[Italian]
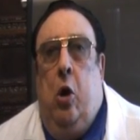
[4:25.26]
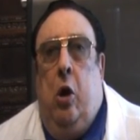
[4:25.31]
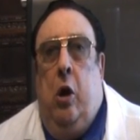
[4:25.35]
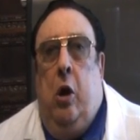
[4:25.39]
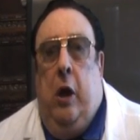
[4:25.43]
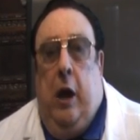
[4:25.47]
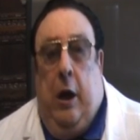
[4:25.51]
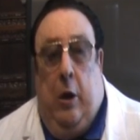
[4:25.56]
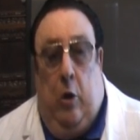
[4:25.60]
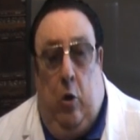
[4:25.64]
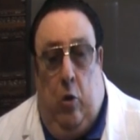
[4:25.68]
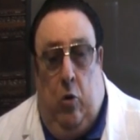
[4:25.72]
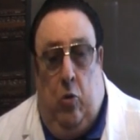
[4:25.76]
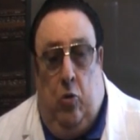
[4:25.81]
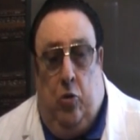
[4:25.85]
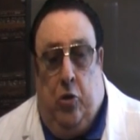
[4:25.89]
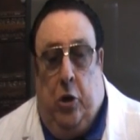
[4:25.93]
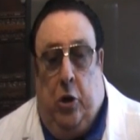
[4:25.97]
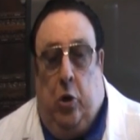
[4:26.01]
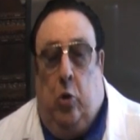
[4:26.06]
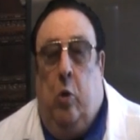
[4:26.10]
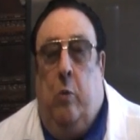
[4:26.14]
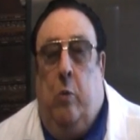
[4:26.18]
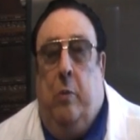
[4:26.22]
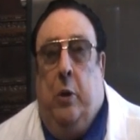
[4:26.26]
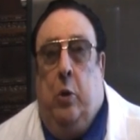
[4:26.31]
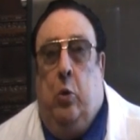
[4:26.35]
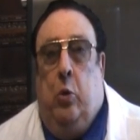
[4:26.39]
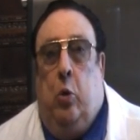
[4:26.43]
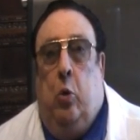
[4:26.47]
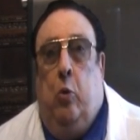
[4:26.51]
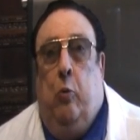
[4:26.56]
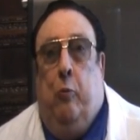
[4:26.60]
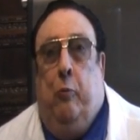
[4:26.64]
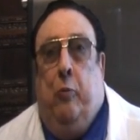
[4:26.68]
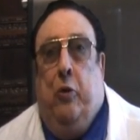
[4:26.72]
Allora a un certo momento
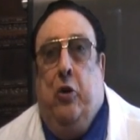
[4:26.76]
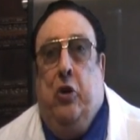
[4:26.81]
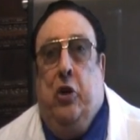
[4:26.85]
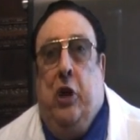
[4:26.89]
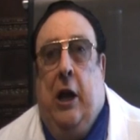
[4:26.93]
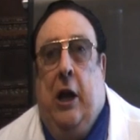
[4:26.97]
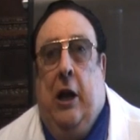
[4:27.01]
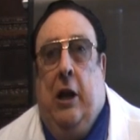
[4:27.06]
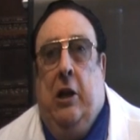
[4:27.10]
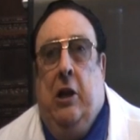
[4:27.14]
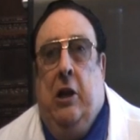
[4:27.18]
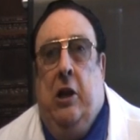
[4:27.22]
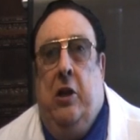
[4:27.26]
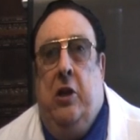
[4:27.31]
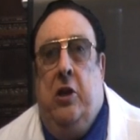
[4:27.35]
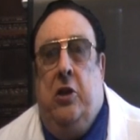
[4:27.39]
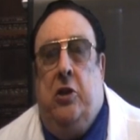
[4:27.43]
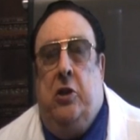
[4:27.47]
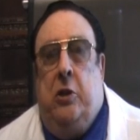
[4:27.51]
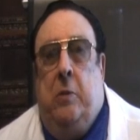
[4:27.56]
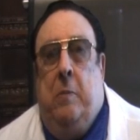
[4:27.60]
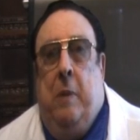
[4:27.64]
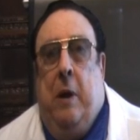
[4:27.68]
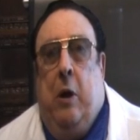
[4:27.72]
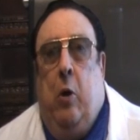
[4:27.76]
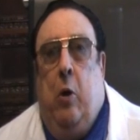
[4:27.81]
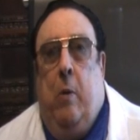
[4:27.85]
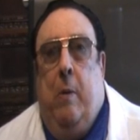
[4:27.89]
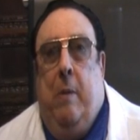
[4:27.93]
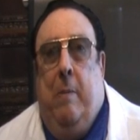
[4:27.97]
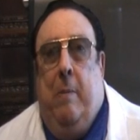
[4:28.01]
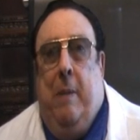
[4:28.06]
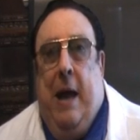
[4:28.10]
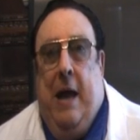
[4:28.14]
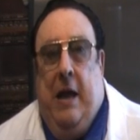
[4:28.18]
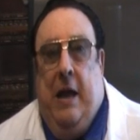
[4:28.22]
l'ufficiale gli disse ma come
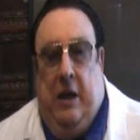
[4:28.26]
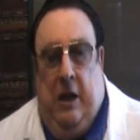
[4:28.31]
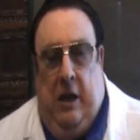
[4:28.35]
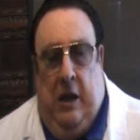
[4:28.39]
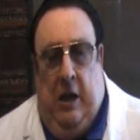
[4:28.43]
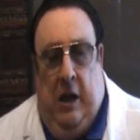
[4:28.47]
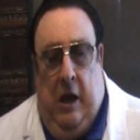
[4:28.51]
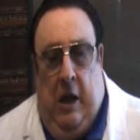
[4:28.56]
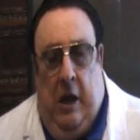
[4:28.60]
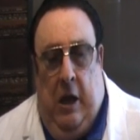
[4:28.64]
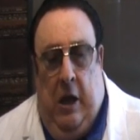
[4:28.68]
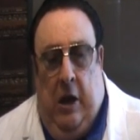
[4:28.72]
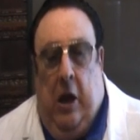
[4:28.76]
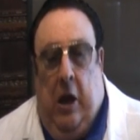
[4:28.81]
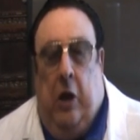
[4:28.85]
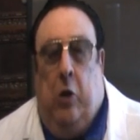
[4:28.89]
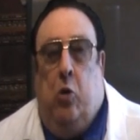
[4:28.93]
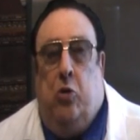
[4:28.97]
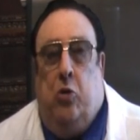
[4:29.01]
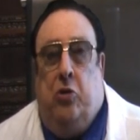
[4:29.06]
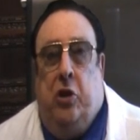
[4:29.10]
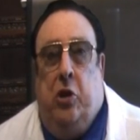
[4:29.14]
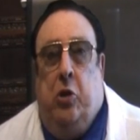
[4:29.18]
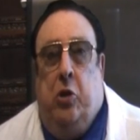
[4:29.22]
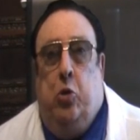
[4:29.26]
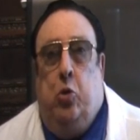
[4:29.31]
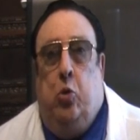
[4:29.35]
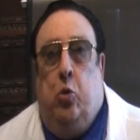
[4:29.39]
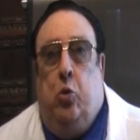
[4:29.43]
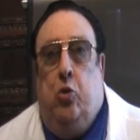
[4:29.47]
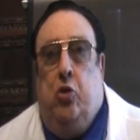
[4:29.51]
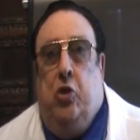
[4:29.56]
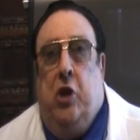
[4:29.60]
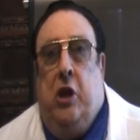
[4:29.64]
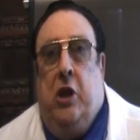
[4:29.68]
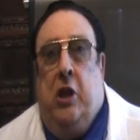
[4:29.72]
mai? Che cosa ti
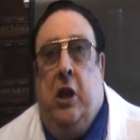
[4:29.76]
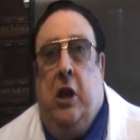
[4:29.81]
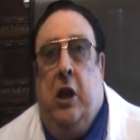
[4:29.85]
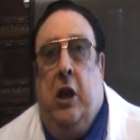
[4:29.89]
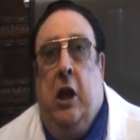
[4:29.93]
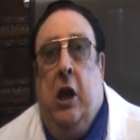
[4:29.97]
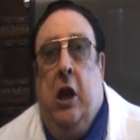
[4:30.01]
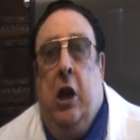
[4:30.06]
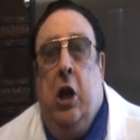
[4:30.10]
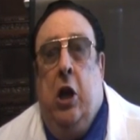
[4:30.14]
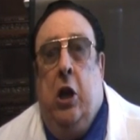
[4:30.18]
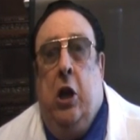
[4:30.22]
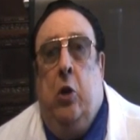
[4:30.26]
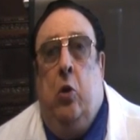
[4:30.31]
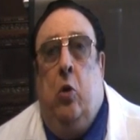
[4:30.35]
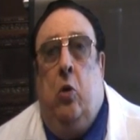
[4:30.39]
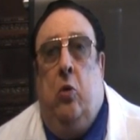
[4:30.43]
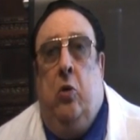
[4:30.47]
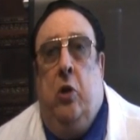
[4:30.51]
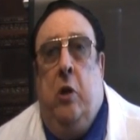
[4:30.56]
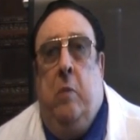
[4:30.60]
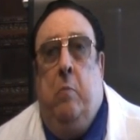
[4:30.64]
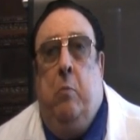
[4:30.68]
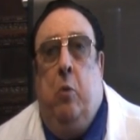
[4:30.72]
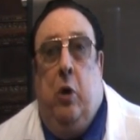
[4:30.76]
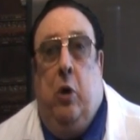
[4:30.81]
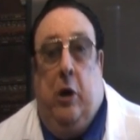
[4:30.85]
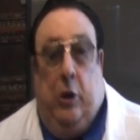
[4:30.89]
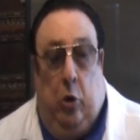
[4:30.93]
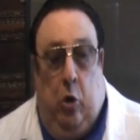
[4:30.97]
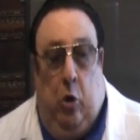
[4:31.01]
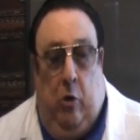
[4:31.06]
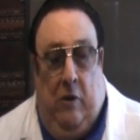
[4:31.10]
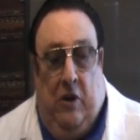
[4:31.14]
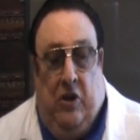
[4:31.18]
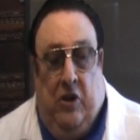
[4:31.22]
succede? In ogni buca
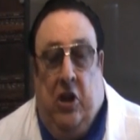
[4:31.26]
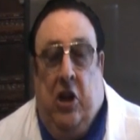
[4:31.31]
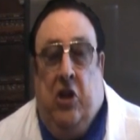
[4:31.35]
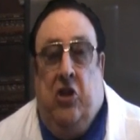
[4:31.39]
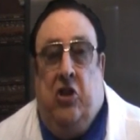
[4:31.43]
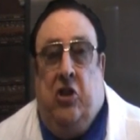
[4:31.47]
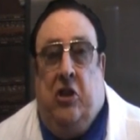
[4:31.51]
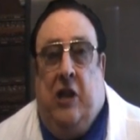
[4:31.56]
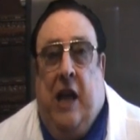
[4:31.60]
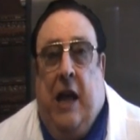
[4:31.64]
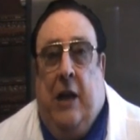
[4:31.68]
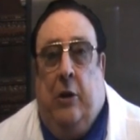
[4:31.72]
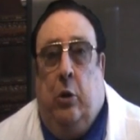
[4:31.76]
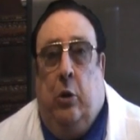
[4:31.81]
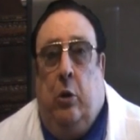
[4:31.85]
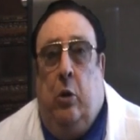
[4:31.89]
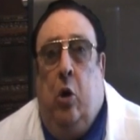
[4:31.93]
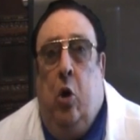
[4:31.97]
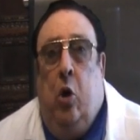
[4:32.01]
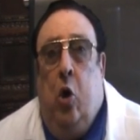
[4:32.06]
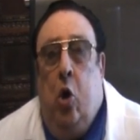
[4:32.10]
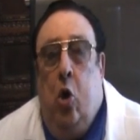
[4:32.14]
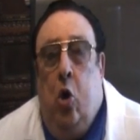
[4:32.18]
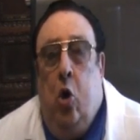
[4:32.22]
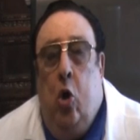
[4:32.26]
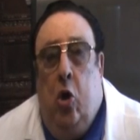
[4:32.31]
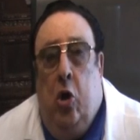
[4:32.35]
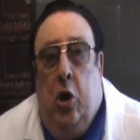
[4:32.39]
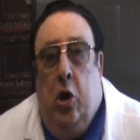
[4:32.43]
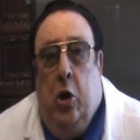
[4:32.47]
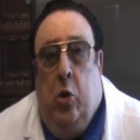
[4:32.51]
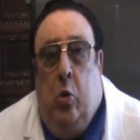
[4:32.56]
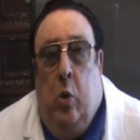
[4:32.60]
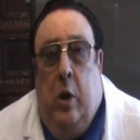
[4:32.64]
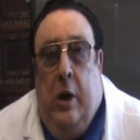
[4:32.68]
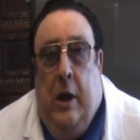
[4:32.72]
dove sei stato
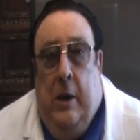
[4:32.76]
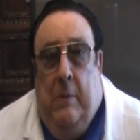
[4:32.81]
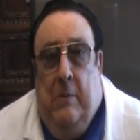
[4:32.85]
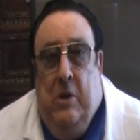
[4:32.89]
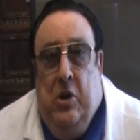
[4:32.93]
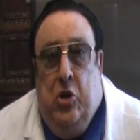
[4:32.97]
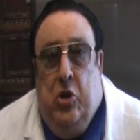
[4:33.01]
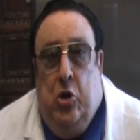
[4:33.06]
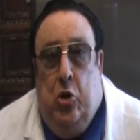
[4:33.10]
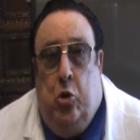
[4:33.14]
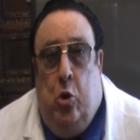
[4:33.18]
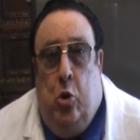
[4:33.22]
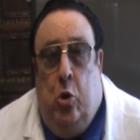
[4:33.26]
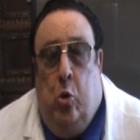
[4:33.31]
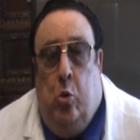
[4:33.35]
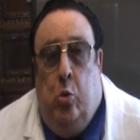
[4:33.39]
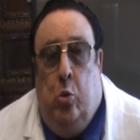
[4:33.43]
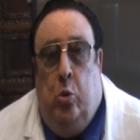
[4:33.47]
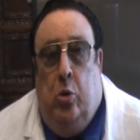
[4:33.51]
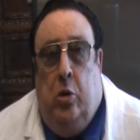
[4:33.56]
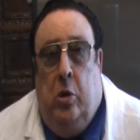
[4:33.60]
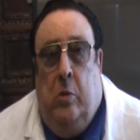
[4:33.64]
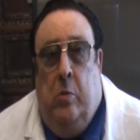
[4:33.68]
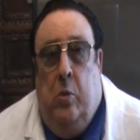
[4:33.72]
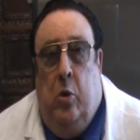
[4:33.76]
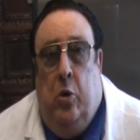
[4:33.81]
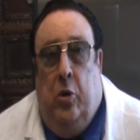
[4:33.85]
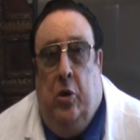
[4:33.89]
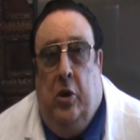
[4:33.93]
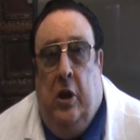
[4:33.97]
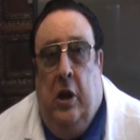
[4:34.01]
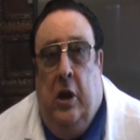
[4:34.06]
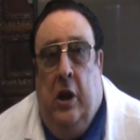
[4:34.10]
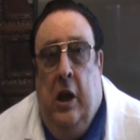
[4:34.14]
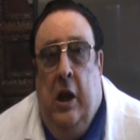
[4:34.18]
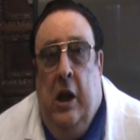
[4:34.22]
i tuoi amici sono tutti
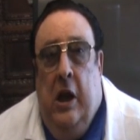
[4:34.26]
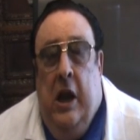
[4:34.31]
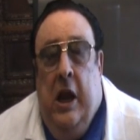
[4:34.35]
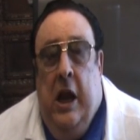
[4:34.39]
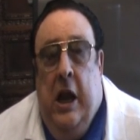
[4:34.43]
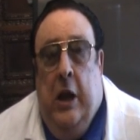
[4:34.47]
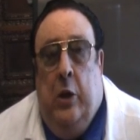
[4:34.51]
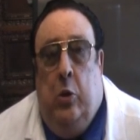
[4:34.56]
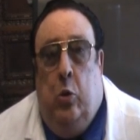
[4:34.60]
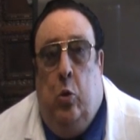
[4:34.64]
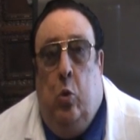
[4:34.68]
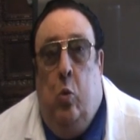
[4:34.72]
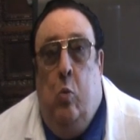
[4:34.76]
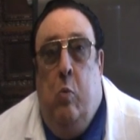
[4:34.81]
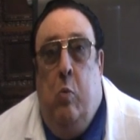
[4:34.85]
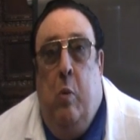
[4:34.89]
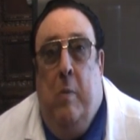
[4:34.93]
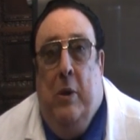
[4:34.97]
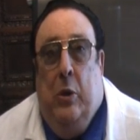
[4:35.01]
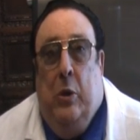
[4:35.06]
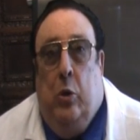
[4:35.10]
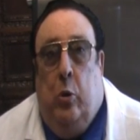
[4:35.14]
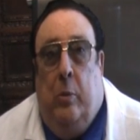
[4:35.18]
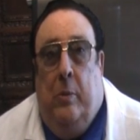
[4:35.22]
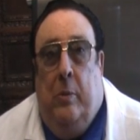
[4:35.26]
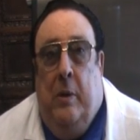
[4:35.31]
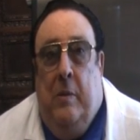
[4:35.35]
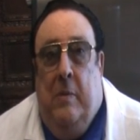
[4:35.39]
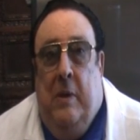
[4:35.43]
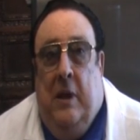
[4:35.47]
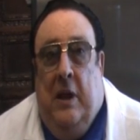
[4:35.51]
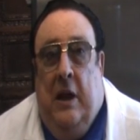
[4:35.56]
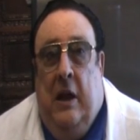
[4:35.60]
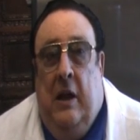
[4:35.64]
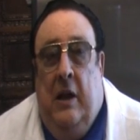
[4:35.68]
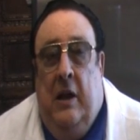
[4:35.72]
morti e tu un momento
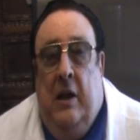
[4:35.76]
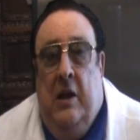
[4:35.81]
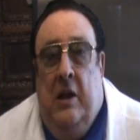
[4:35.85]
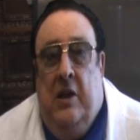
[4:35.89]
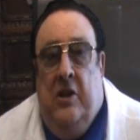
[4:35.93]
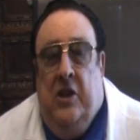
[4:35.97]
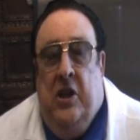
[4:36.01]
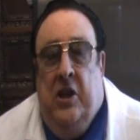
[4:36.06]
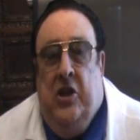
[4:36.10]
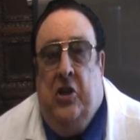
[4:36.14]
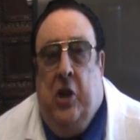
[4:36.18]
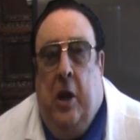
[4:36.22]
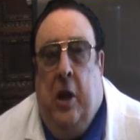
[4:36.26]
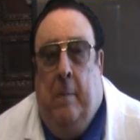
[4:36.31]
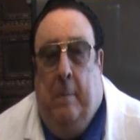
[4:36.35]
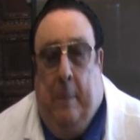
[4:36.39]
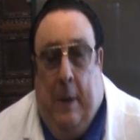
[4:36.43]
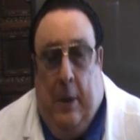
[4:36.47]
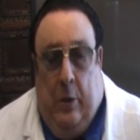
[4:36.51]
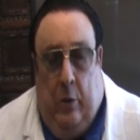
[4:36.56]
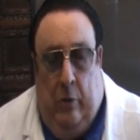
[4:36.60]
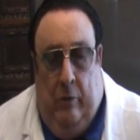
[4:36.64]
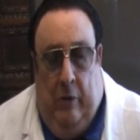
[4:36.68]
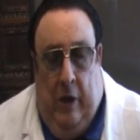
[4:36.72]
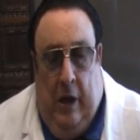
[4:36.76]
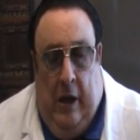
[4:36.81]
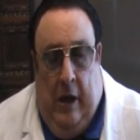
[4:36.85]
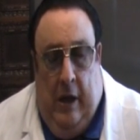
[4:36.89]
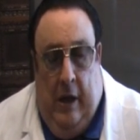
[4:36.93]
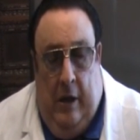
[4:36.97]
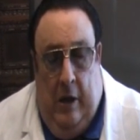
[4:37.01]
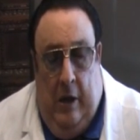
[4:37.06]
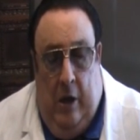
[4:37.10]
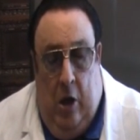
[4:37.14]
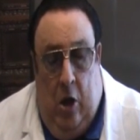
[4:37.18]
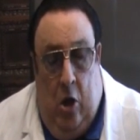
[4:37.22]
prima sei scappato
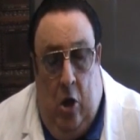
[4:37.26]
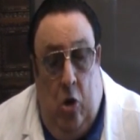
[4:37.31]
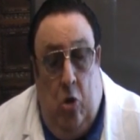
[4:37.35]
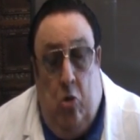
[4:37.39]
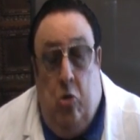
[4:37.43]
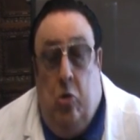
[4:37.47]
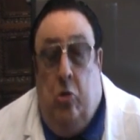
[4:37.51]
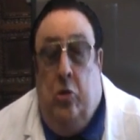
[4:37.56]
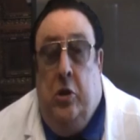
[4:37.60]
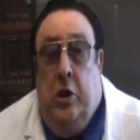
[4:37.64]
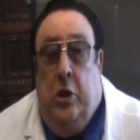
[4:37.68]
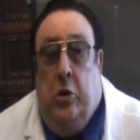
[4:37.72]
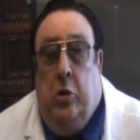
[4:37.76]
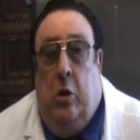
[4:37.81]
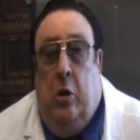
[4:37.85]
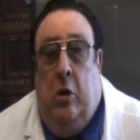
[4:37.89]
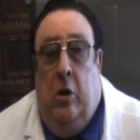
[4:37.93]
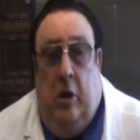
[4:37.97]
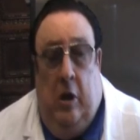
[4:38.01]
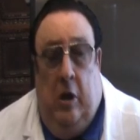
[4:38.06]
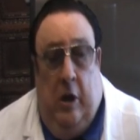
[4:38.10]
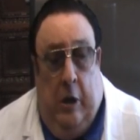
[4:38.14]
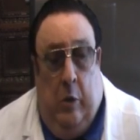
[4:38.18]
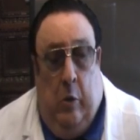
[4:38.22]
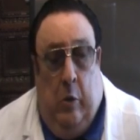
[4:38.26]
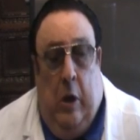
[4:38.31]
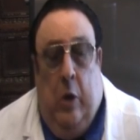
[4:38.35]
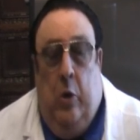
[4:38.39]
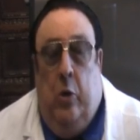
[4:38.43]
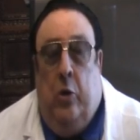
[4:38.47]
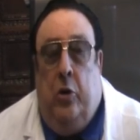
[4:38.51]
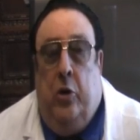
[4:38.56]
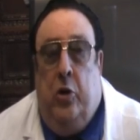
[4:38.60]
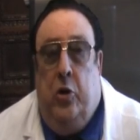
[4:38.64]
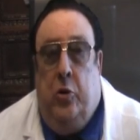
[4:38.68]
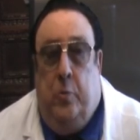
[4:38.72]
via. Ci ho detto e eh,
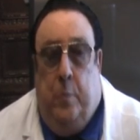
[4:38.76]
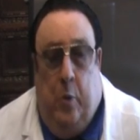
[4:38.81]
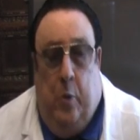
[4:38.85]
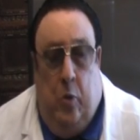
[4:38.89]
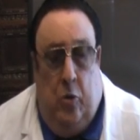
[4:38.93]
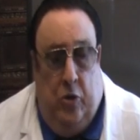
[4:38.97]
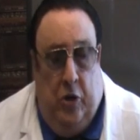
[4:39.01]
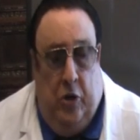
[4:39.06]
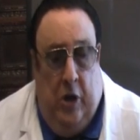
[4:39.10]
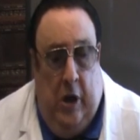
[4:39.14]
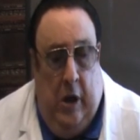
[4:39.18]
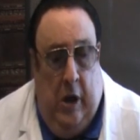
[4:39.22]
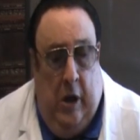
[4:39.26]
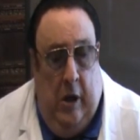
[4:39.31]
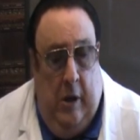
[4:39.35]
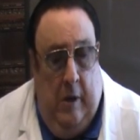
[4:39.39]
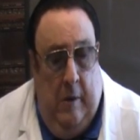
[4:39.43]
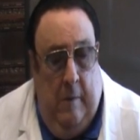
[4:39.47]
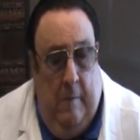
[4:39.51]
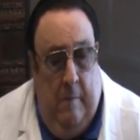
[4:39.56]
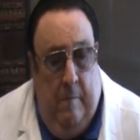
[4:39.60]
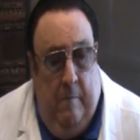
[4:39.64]
quello rispose